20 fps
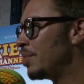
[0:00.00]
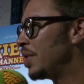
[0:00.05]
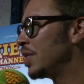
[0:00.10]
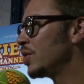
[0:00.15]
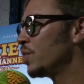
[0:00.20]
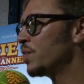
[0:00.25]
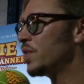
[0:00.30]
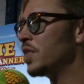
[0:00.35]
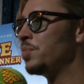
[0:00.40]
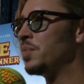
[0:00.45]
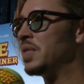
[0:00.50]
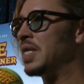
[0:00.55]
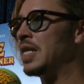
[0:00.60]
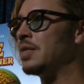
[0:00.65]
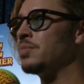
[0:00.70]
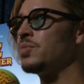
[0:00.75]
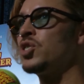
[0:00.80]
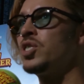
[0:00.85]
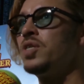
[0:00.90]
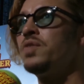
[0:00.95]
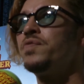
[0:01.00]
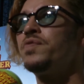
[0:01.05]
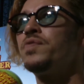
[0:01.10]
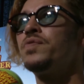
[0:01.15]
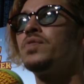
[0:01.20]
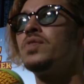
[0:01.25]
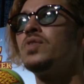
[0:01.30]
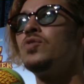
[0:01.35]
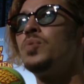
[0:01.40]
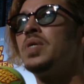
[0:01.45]
einmal durfte ich mit einem
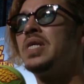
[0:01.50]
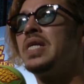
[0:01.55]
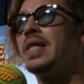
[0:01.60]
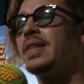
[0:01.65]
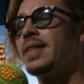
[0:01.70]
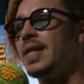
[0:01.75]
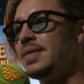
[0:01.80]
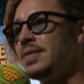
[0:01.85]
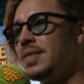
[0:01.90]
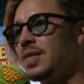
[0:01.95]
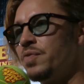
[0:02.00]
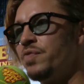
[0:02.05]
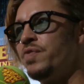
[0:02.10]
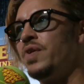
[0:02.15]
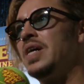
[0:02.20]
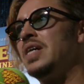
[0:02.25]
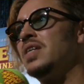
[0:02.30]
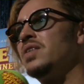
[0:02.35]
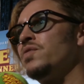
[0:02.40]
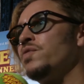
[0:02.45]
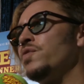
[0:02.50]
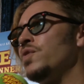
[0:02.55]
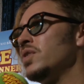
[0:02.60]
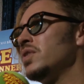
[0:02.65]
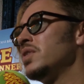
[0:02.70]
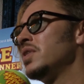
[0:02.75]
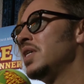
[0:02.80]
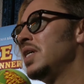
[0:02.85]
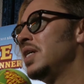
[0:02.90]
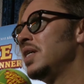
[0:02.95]
Schiff über den Atlantik fahren
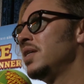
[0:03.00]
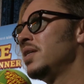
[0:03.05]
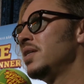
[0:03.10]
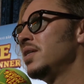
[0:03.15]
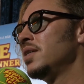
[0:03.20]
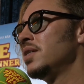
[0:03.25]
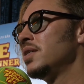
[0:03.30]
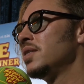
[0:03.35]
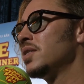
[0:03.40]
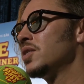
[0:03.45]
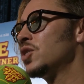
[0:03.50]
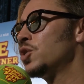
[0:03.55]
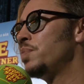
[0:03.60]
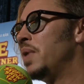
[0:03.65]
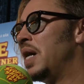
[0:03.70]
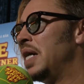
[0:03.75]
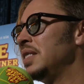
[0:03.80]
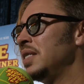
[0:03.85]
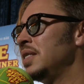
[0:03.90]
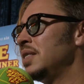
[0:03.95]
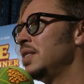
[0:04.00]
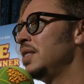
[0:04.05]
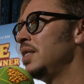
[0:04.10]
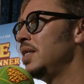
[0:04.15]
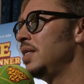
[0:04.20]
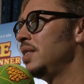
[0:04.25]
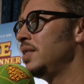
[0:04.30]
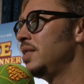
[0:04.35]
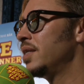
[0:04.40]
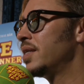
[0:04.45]
von äh, Spanien
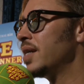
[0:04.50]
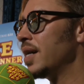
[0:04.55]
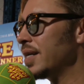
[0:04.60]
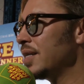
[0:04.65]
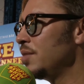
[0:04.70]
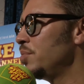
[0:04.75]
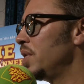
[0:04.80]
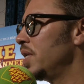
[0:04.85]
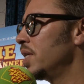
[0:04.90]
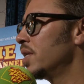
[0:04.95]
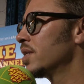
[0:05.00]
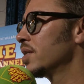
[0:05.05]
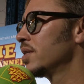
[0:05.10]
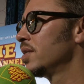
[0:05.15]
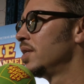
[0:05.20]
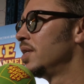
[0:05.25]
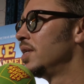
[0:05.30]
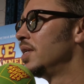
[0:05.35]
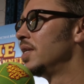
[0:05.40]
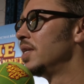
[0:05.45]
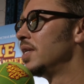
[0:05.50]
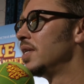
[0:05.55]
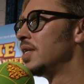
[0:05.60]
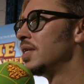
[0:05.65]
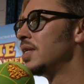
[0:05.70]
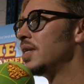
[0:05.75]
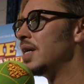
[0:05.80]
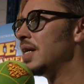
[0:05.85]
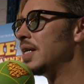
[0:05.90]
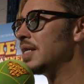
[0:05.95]
in die Karibik.
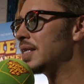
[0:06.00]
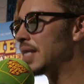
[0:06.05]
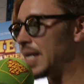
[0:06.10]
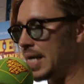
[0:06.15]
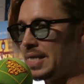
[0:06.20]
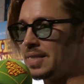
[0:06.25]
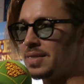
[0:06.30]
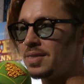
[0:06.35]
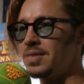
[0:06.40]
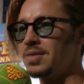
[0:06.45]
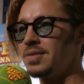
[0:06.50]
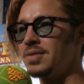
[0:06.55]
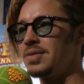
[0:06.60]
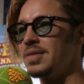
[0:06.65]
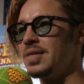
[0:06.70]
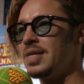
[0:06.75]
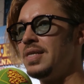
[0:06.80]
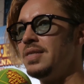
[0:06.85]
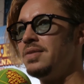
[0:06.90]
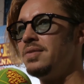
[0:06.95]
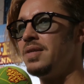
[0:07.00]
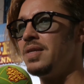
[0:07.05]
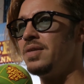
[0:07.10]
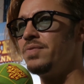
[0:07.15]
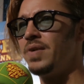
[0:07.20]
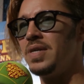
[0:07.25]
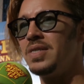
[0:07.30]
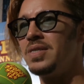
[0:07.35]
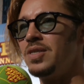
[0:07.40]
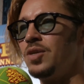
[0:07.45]
Krass
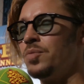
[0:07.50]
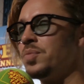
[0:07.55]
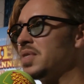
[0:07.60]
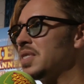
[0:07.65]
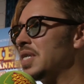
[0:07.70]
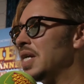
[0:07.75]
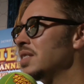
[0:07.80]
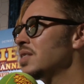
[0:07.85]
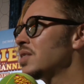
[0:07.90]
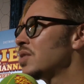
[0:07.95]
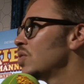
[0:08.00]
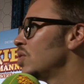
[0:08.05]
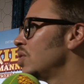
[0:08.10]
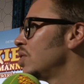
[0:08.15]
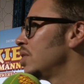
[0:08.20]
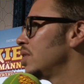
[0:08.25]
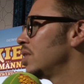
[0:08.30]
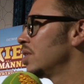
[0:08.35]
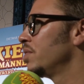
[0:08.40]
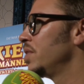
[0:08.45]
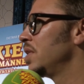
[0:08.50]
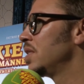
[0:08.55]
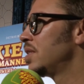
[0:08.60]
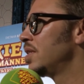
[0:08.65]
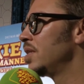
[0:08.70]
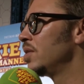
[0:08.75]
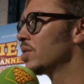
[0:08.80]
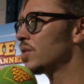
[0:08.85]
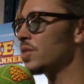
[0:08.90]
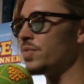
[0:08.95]
ich weiß nicht, ob das ganz so irgendwie
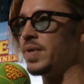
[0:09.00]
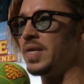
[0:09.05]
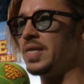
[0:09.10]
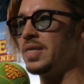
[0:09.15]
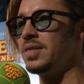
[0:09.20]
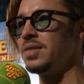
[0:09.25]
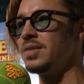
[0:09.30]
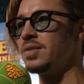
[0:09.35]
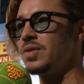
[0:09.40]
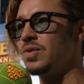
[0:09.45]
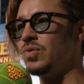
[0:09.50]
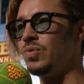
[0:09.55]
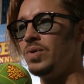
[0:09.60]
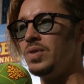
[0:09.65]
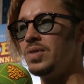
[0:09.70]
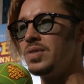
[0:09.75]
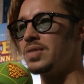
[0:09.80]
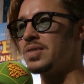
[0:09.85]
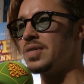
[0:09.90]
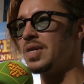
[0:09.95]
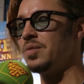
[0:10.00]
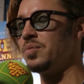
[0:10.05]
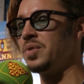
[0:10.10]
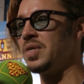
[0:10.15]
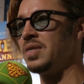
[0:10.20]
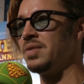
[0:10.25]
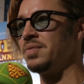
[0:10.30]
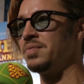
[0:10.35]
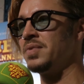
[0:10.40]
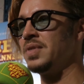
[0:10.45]
CO2 cool ist,
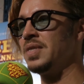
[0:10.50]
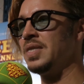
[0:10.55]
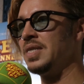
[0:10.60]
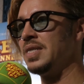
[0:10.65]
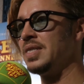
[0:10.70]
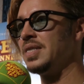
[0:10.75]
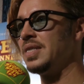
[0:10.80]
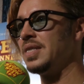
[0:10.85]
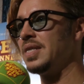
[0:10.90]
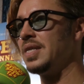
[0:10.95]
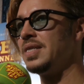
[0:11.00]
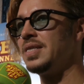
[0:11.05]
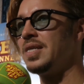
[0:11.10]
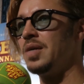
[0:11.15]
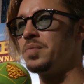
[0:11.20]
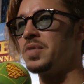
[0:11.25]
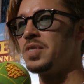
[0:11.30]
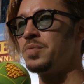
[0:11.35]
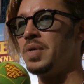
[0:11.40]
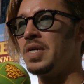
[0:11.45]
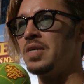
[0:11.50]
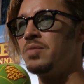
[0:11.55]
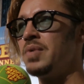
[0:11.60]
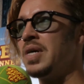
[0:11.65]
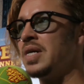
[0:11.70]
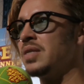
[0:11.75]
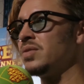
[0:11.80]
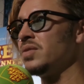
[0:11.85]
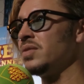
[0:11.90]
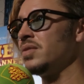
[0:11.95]
aber ich habe das mal
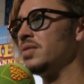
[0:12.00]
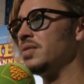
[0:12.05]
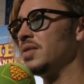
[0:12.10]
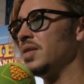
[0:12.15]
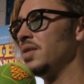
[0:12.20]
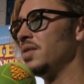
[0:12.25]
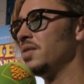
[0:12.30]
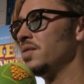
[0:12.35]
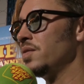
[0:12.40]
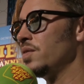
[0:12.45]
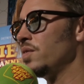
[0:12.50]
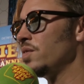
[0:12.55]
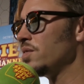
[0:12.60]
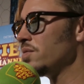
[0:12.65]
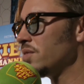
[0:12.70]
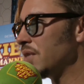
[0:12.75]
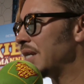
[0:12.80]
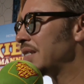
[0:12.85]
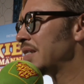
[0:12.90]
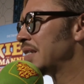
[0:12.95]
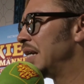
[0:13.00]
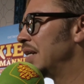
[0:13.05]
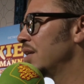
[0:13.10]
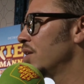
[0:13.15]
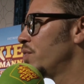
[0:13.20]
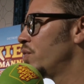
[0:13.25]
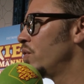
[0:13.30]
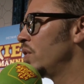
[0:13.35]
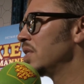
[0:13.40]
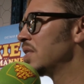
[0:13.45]
gemacht und äh, sechs
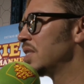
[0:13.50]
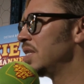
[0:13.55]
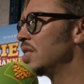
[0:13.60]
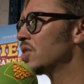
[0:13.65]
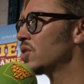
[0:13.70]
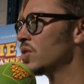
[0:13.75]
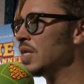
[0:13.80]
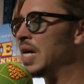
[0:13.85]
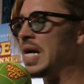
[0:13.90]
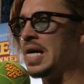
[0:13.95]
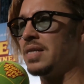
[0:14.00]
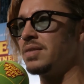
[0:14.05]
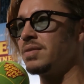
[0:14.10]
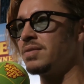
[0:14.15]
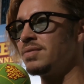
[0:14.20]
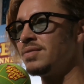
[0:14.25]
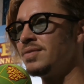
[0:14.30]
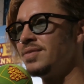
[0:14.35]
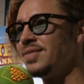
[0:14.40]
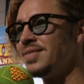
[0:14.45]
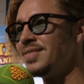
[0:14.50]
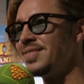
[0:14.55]
Tage vorher sehe ich schon hart.